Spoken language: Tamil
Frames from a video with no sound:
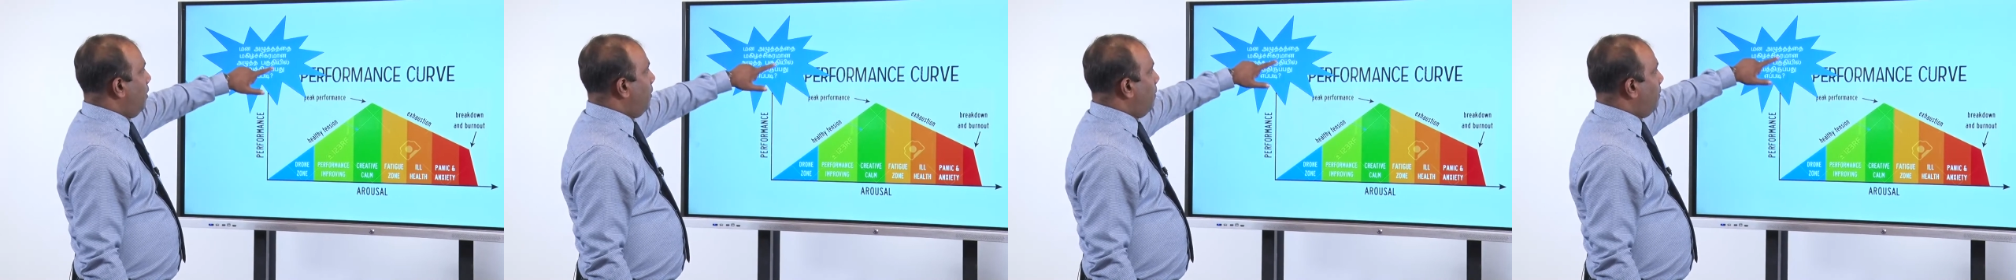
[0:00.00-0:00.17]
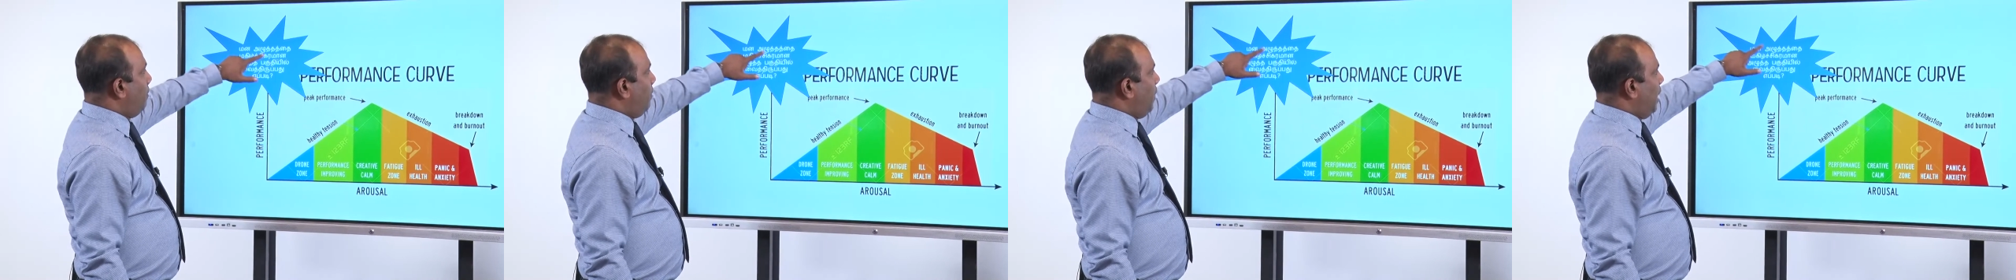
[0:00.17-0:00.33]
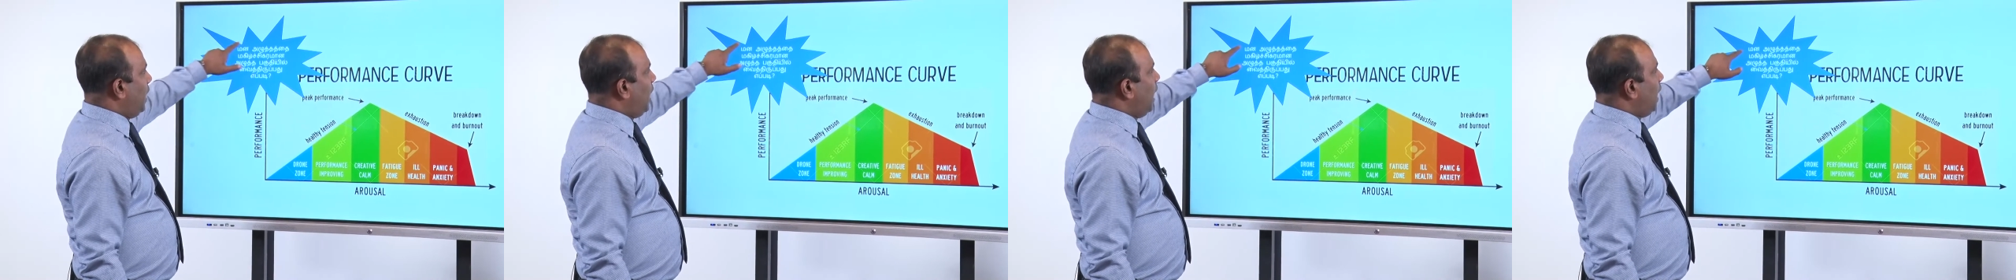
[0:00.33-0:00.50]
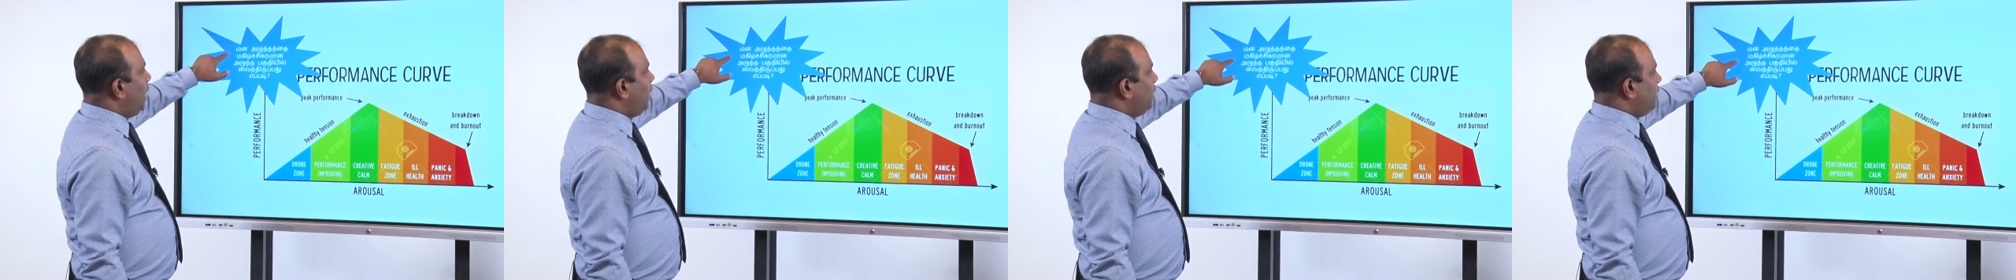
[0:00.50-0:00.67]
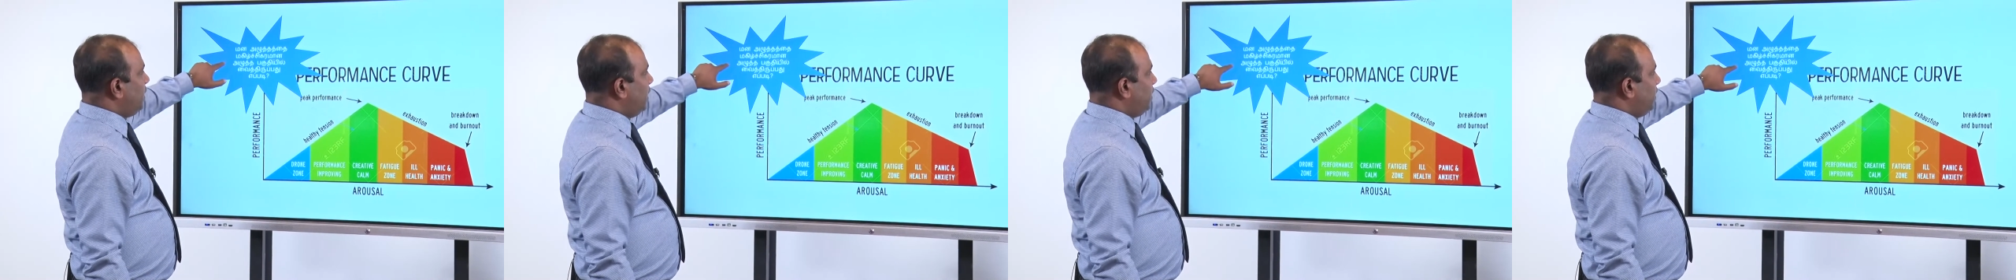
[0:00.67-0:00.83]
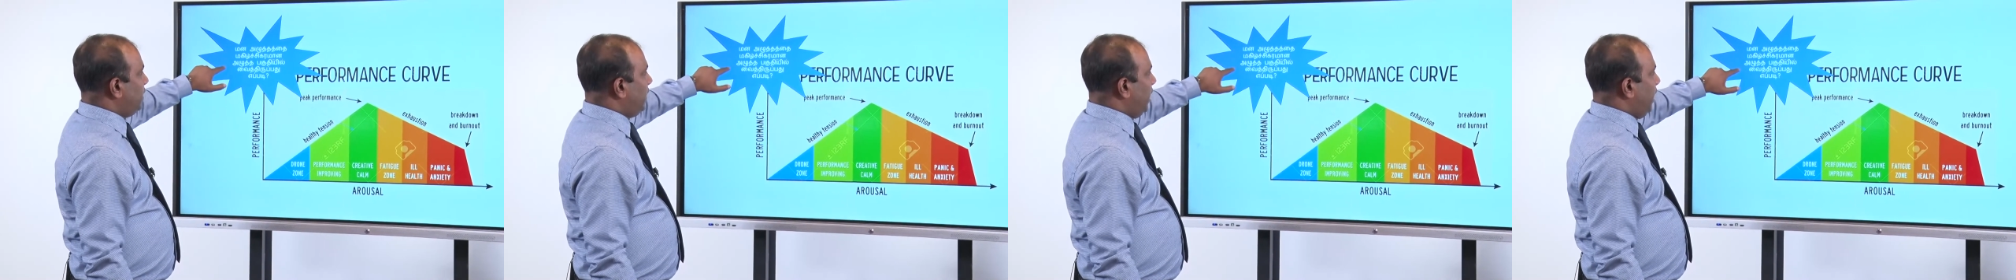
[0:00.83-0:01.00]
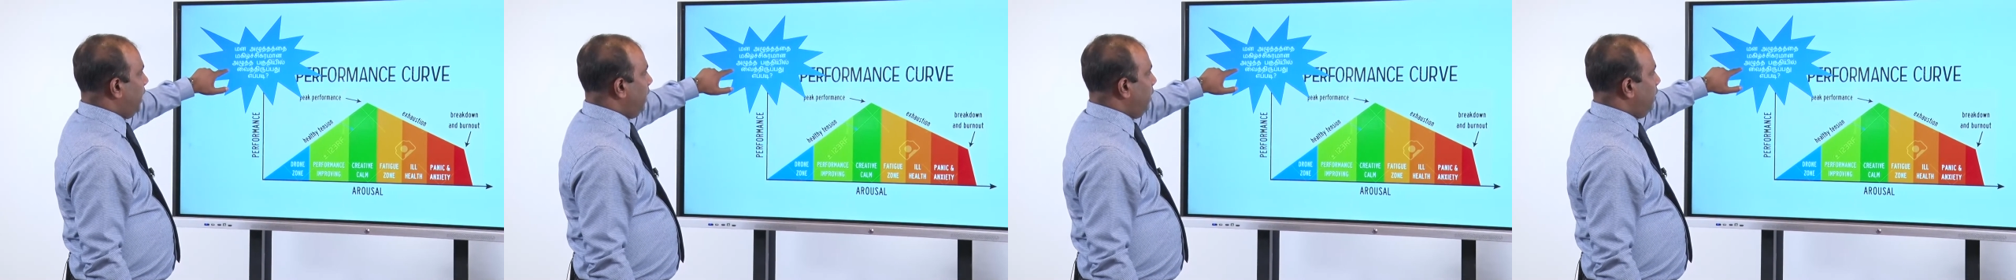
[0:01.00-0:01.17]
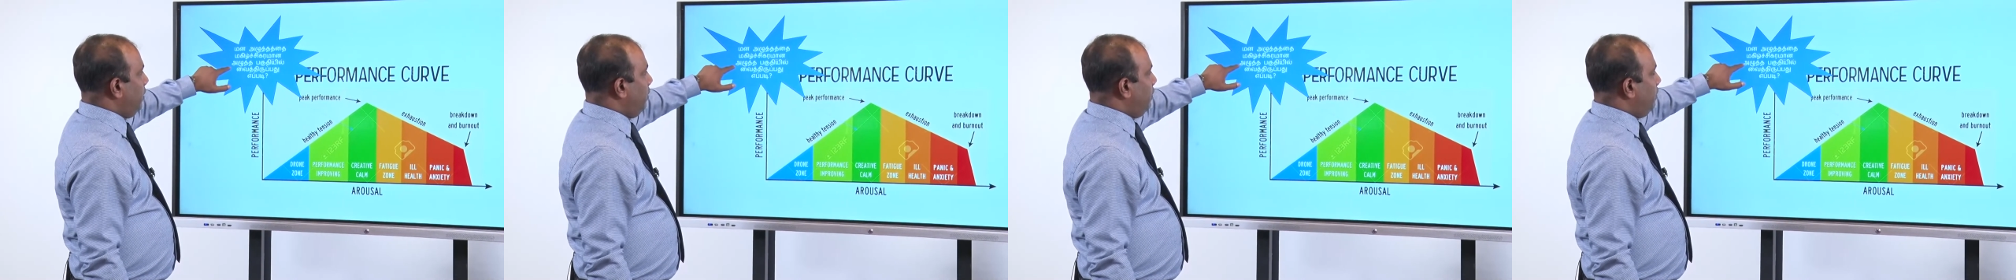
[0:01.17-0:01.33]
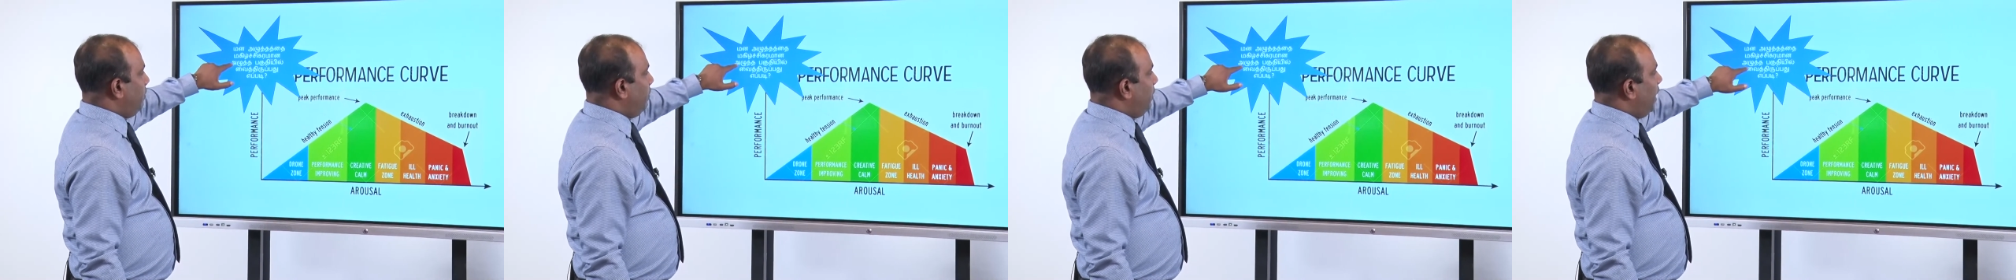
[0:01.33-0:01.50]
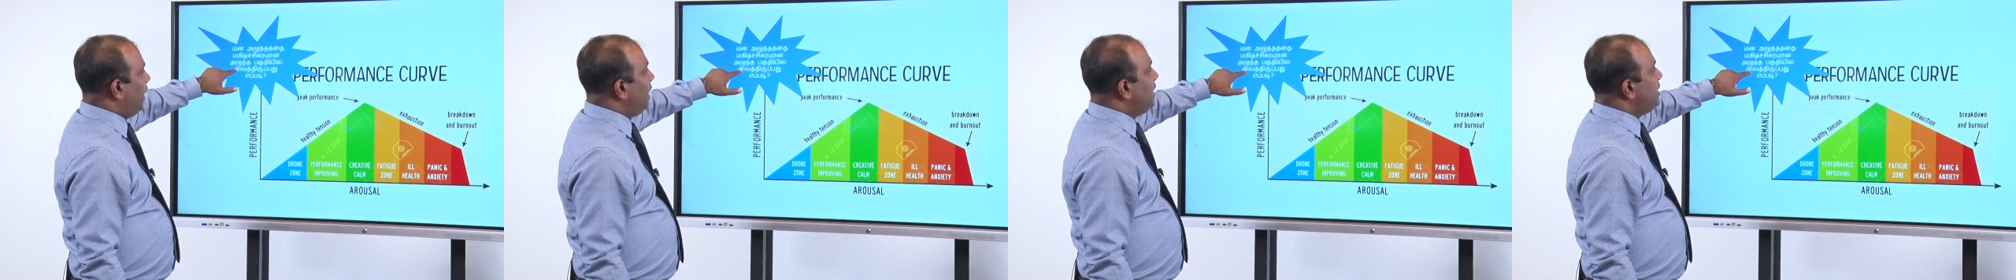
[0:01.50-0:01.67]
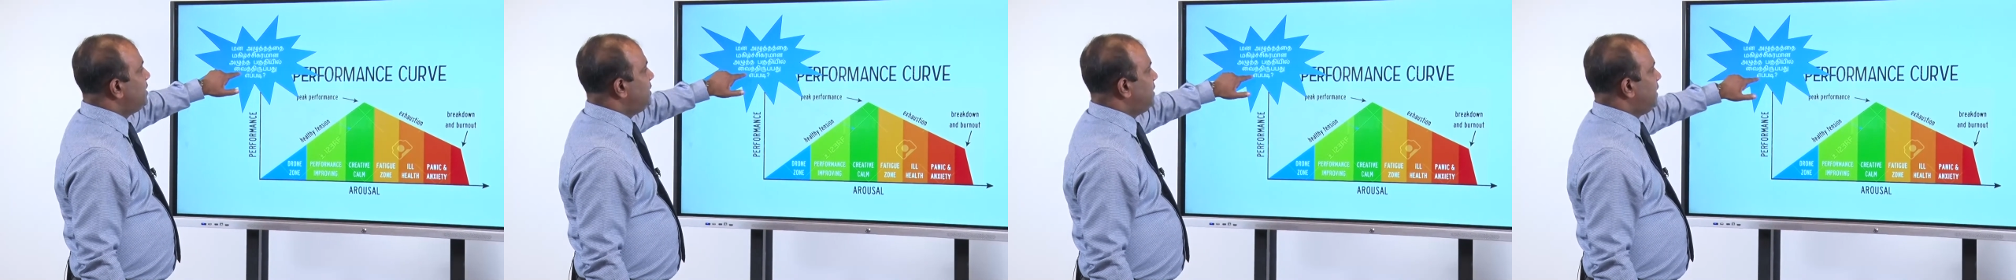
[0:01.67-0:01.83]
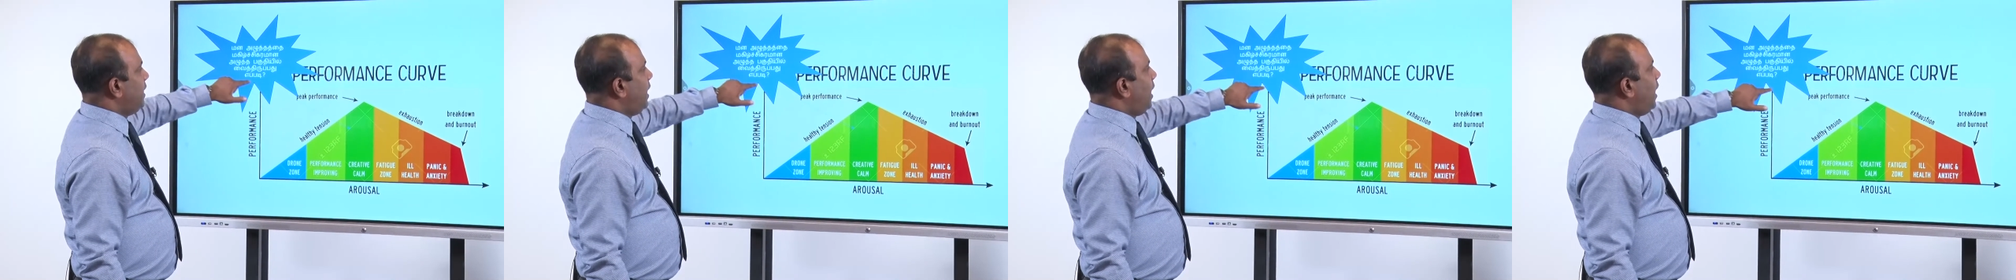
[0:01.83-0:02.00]
மன அழுத்தத்தை
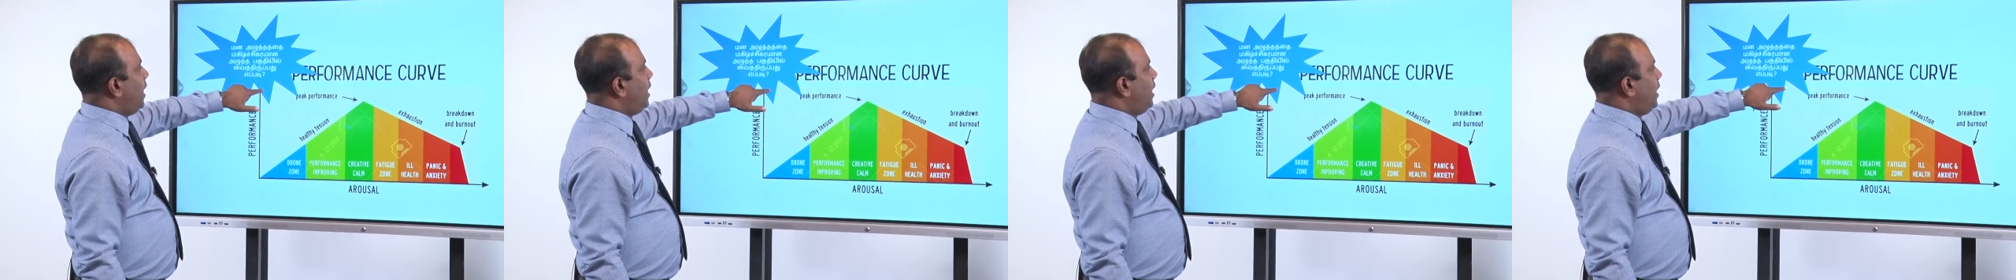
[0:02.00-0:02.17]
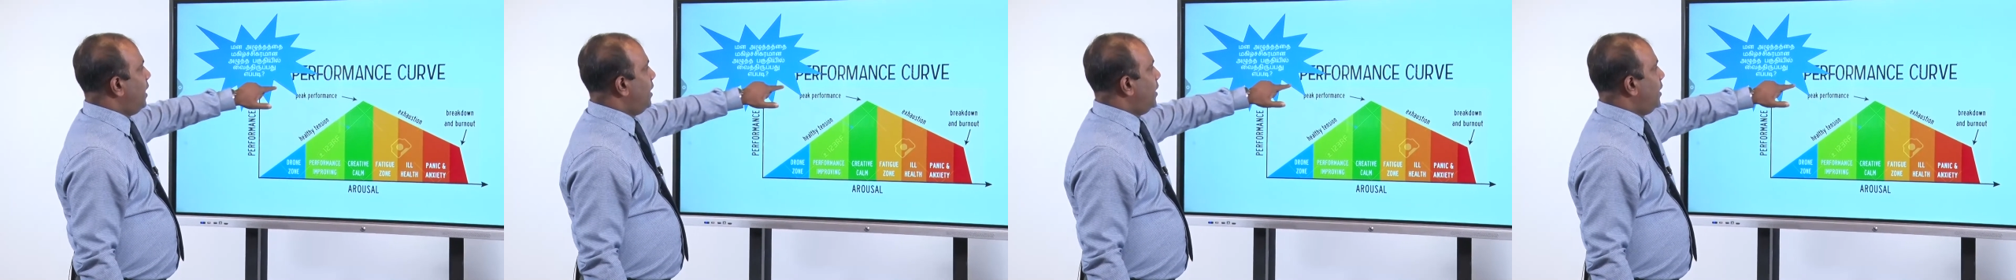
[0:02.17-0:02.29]
மகிழ்ச்சியான